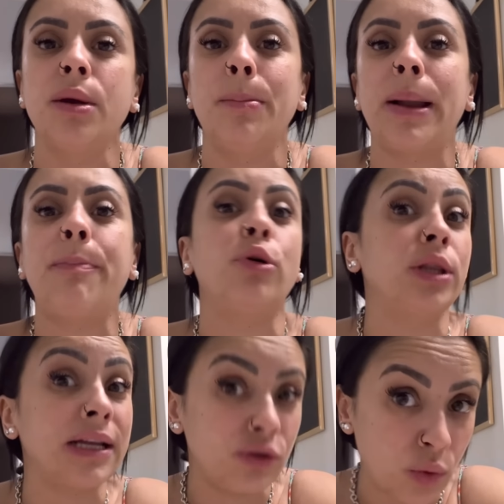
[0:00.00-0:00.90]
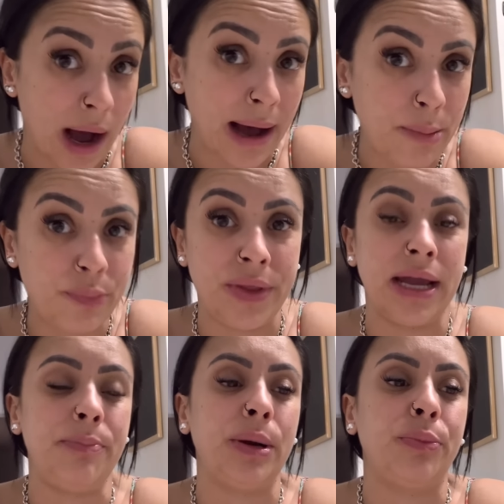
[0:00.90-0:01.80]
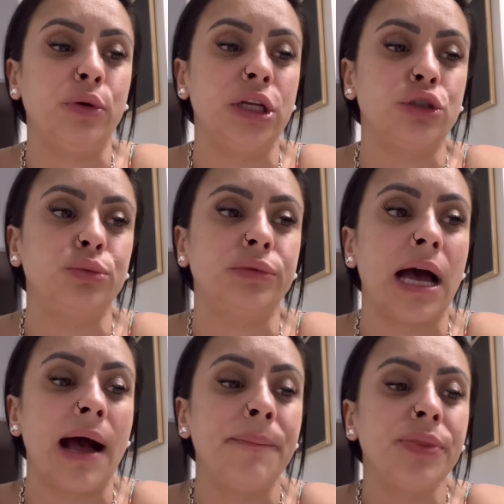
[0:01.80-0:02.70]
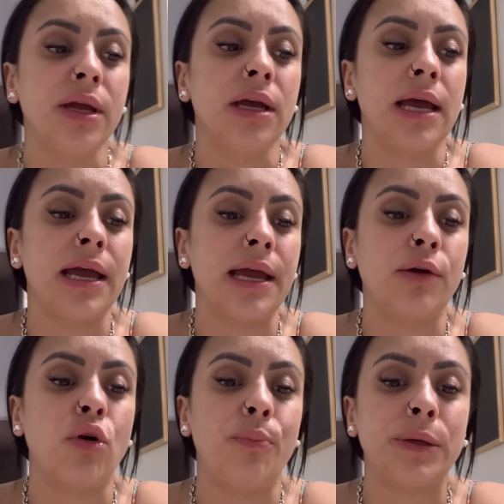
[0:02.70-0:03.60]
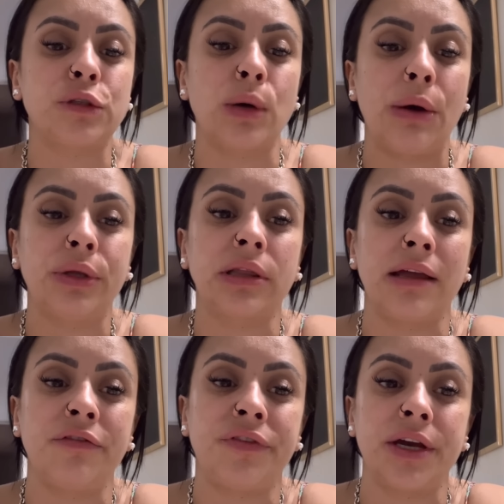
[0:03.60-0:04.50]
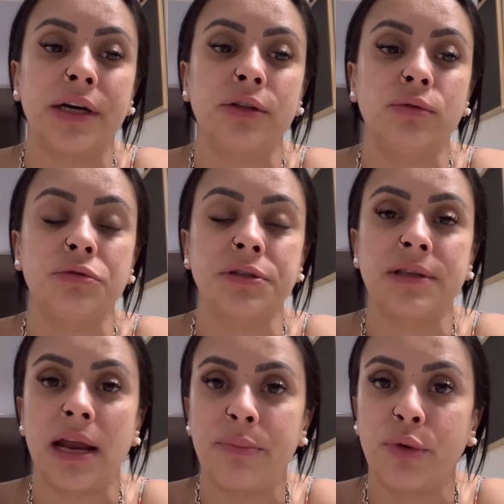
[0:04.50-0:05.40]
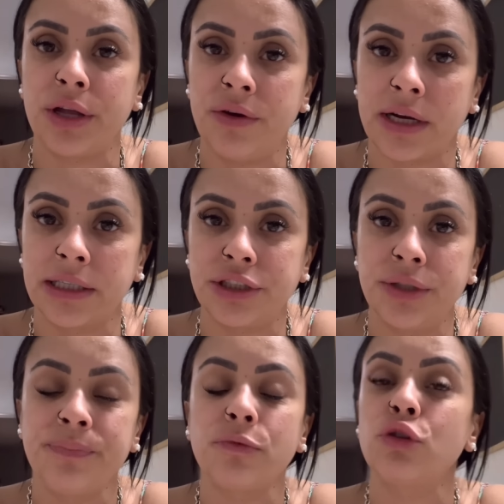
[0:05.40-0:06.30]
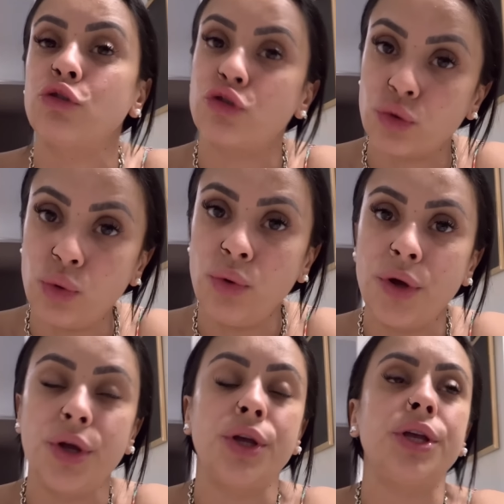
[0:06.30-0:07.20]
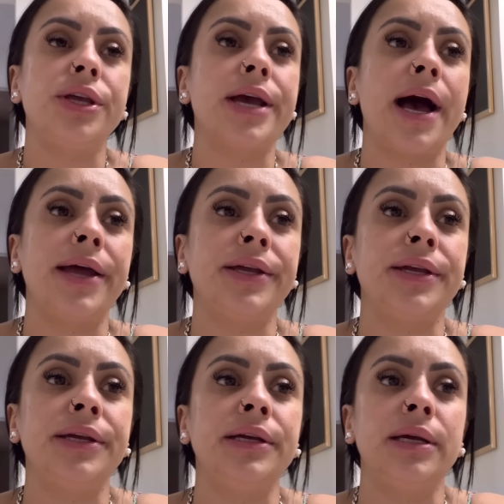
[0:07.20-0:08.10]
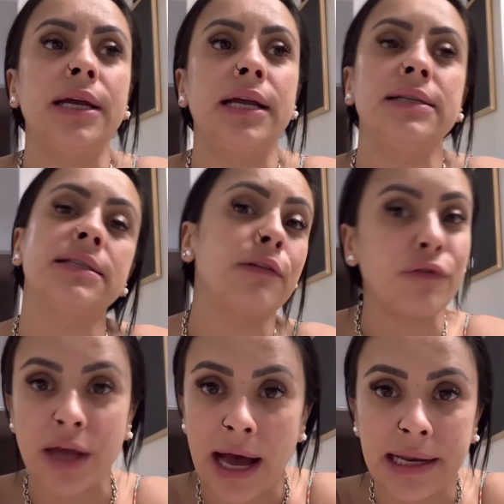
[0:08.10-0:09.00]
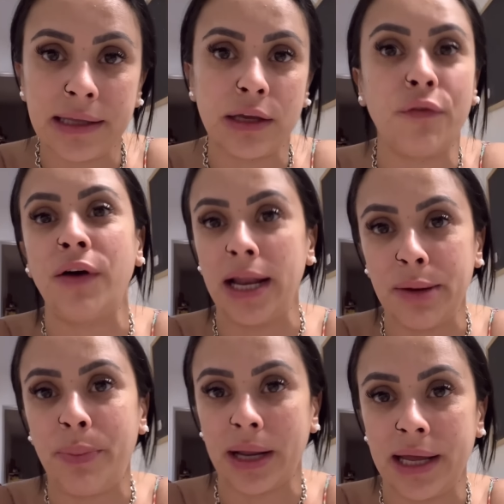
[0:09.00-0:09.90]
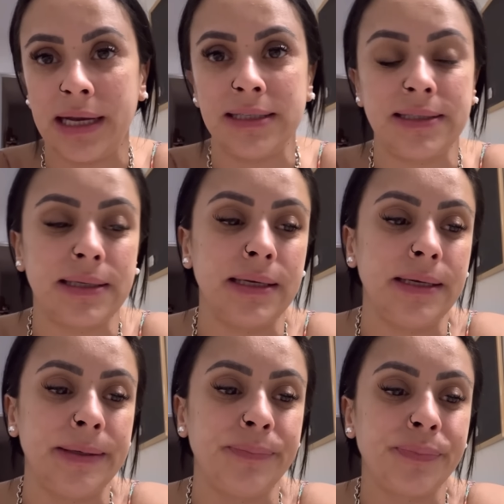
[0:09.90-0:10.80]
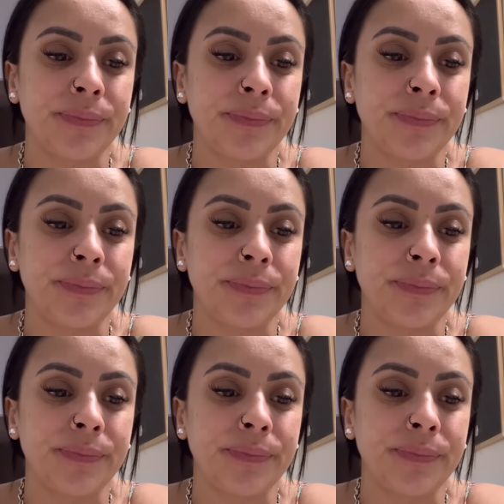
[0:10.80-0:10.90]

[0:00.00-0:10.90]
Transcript: para poder doar, né? Para poder juntar é, com o pessoal que tá enviando os trem pro Rio Grande do Sul. E aí, eles enviarem, que eu falei para eles que